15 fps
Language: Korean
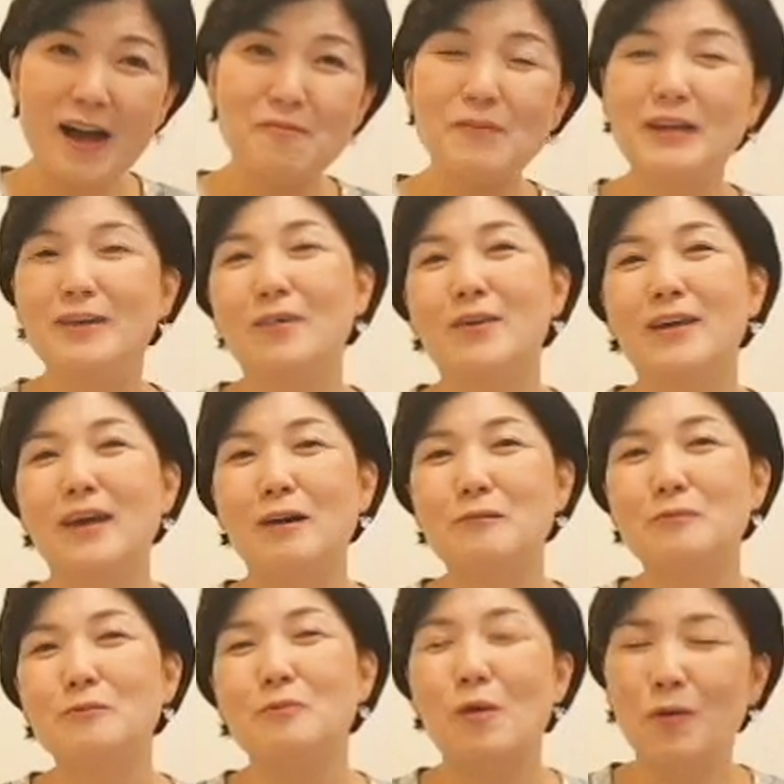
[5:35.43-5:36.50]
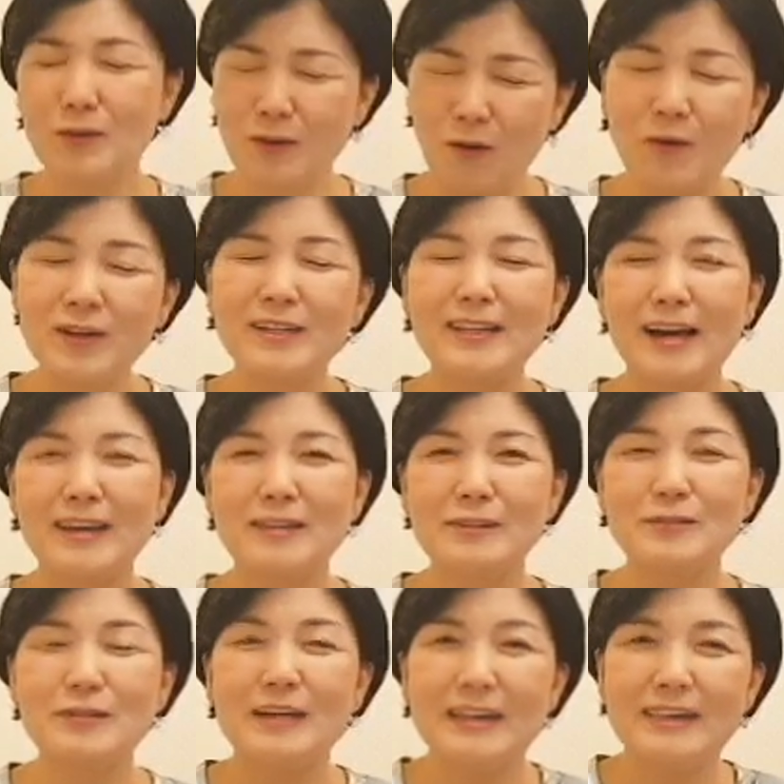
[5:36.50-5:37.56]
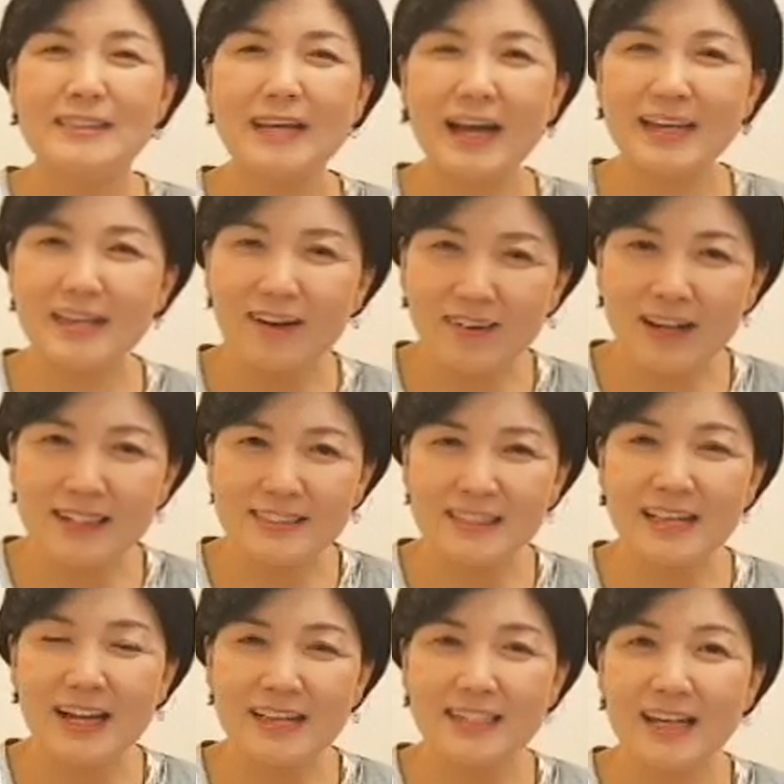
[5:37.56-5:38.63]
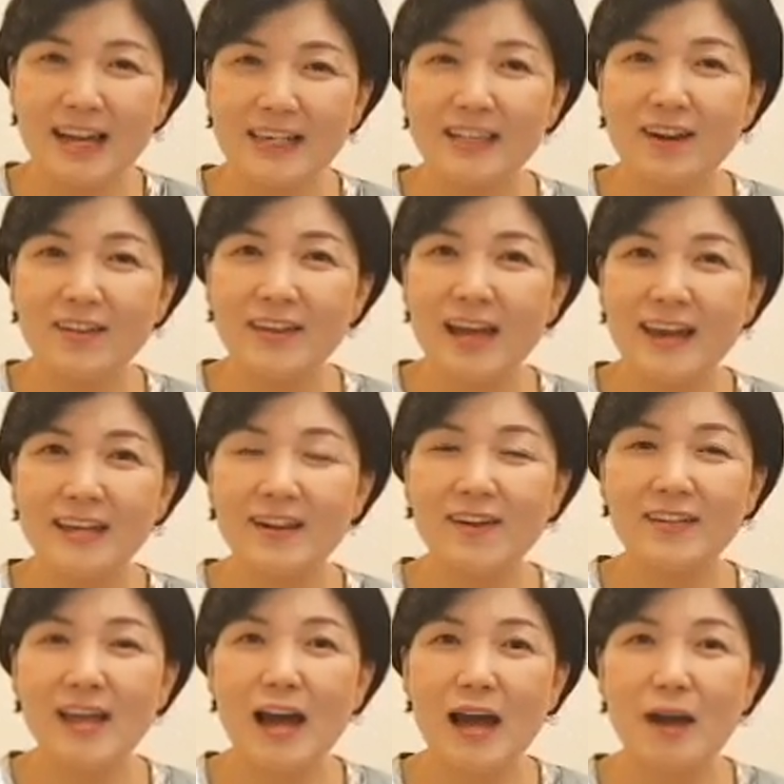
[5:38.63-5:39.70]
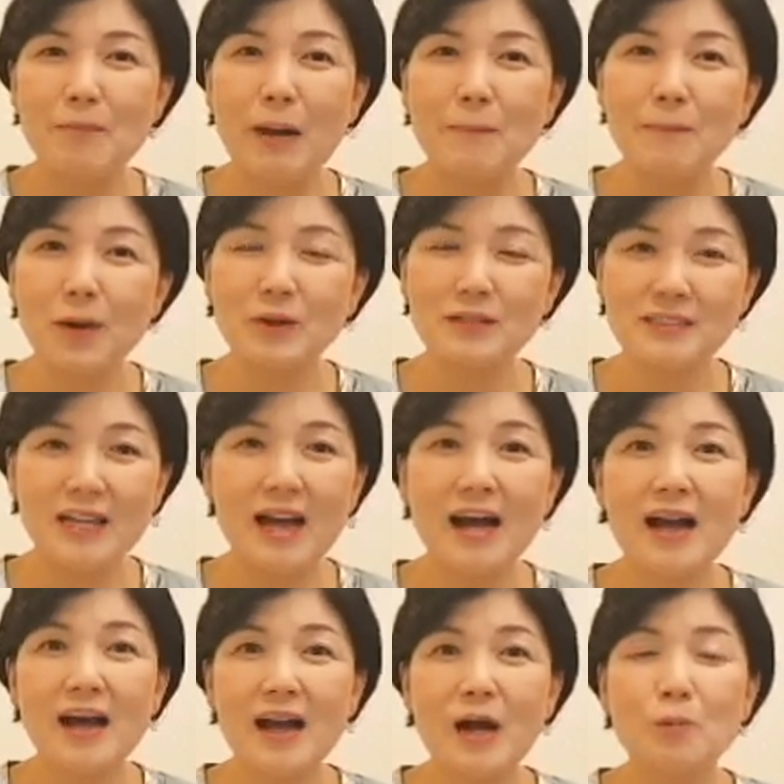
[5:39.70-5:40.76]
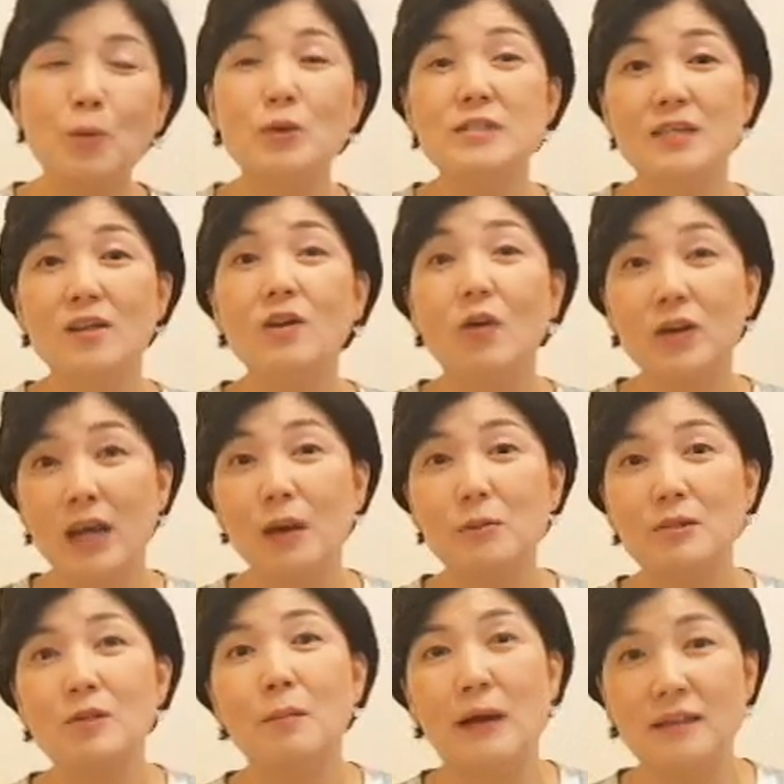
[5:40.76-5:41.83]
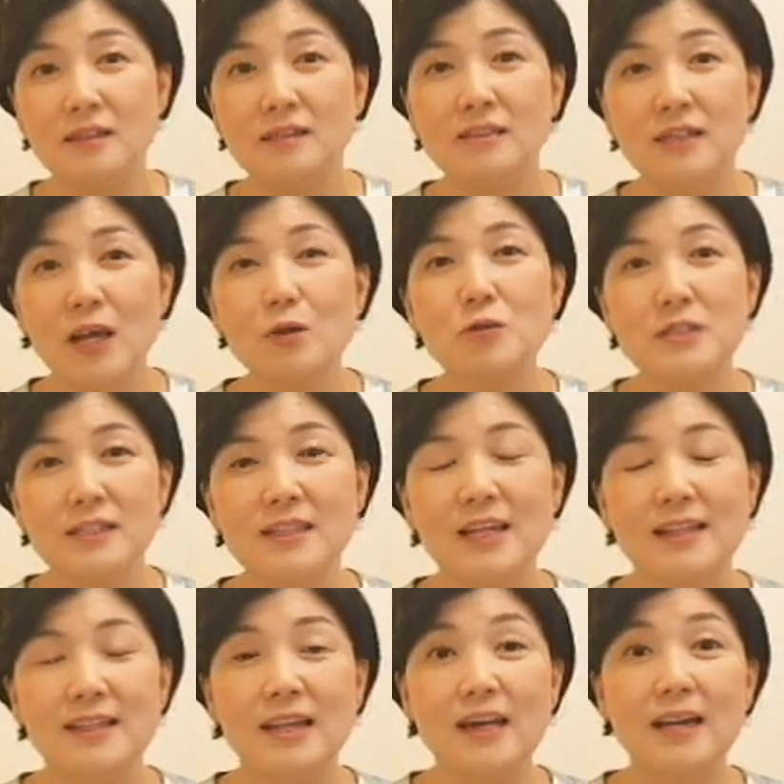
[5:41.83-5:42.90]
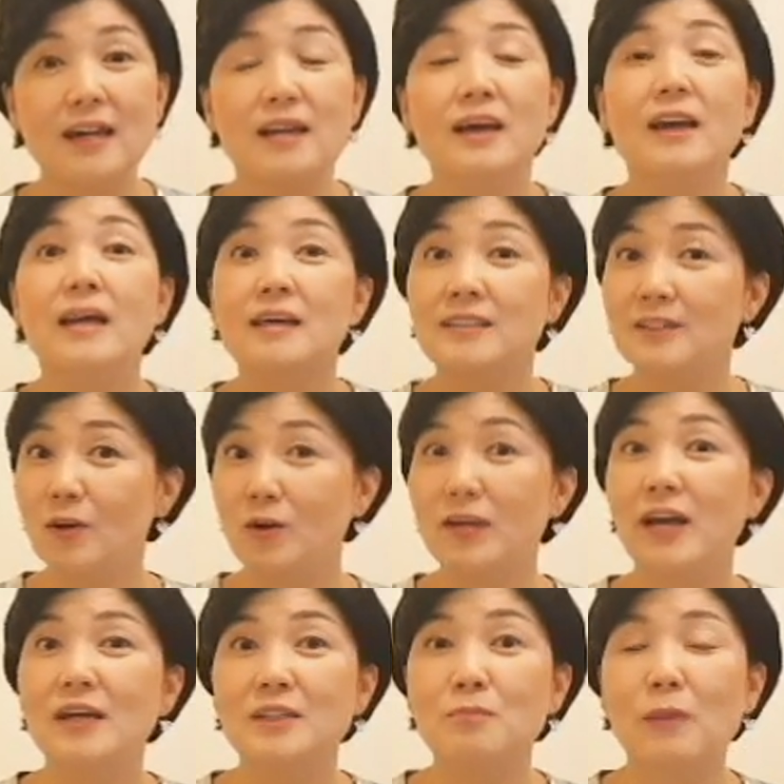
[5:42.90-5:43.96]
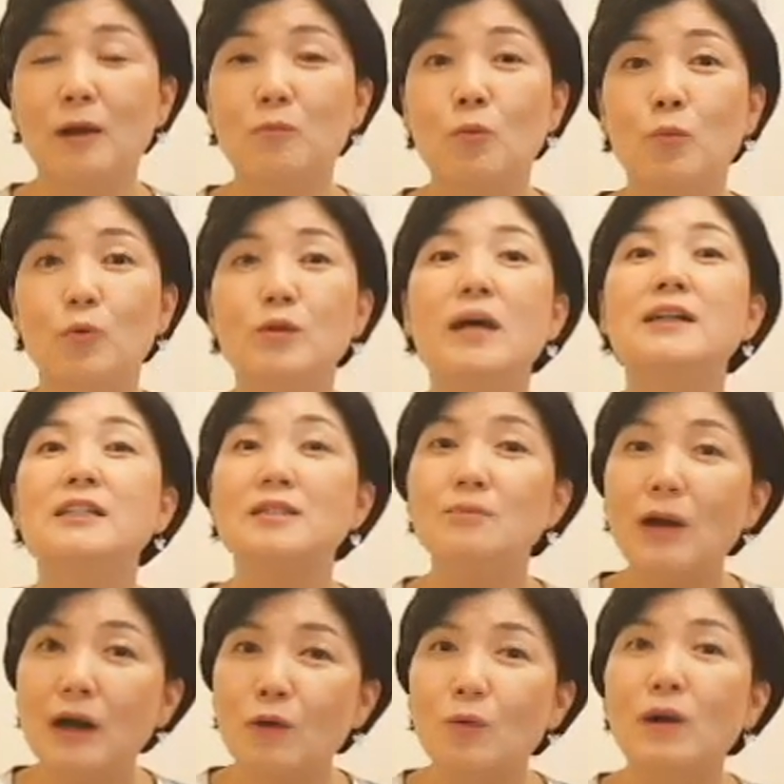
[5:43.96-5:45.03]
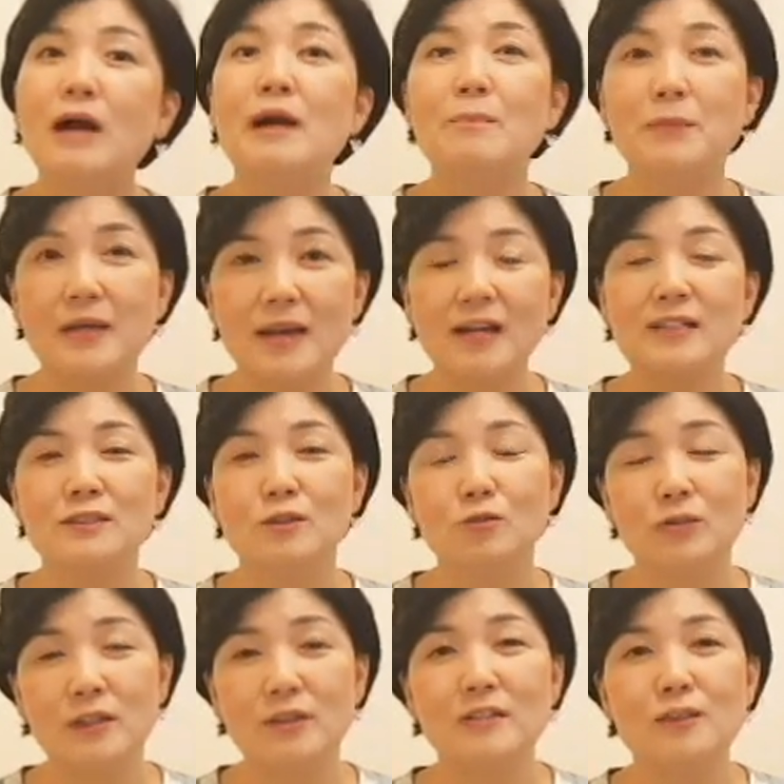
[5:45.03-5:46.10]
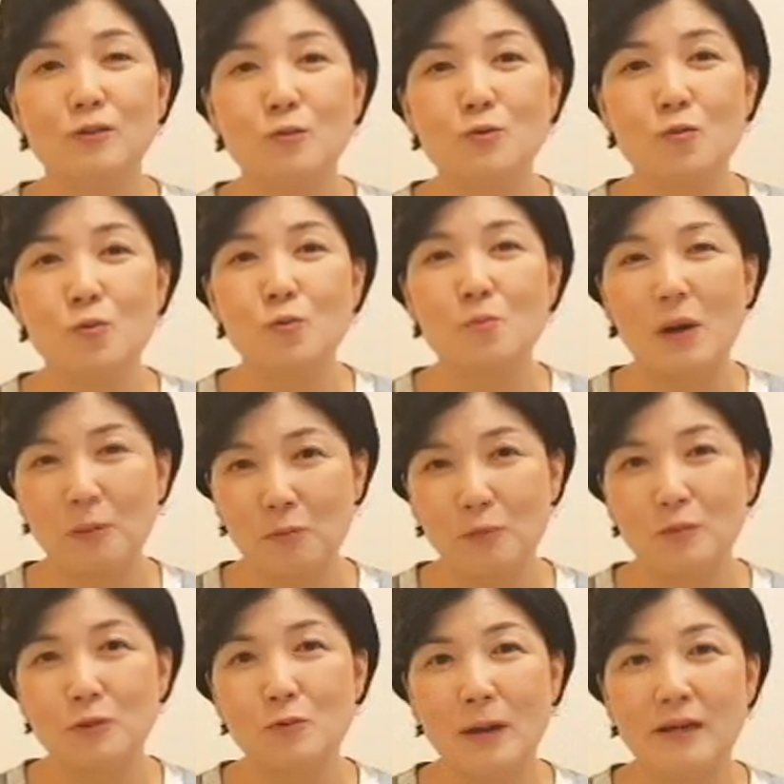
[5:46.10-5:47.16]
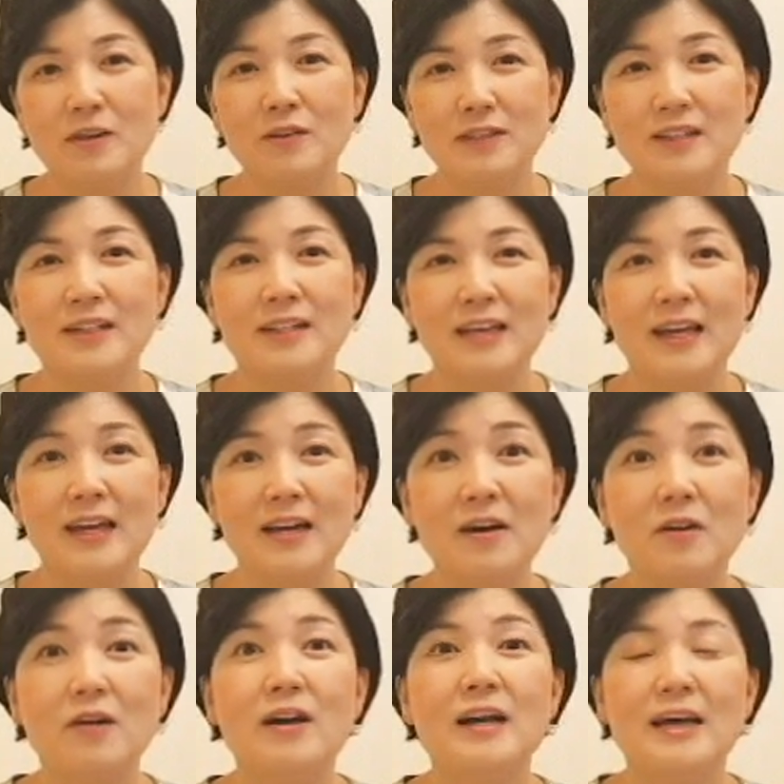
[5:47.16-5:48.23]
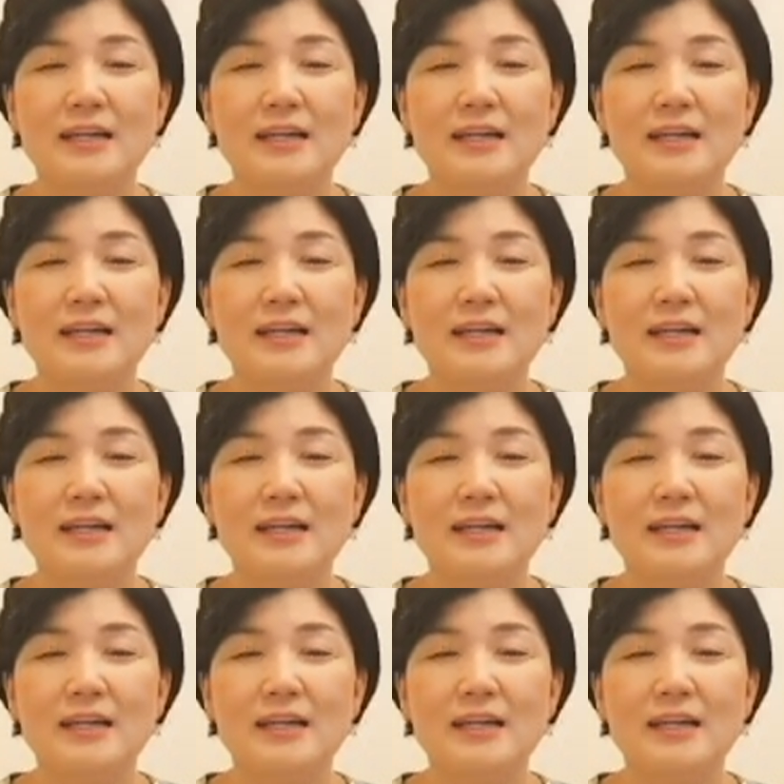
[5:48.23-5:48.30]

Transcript: 막 이렇게 하고 뭐 어린 아이들도 자 일어날 시간이야 일어나 일어나 밥 먹자 뭐 이제 이렇게 하면서 많이들 깨우실 텐데 그렇게 하는 방법보다 음악과 함께 할 수 있는 또 좋은 방법을 좀 알려드릴게요.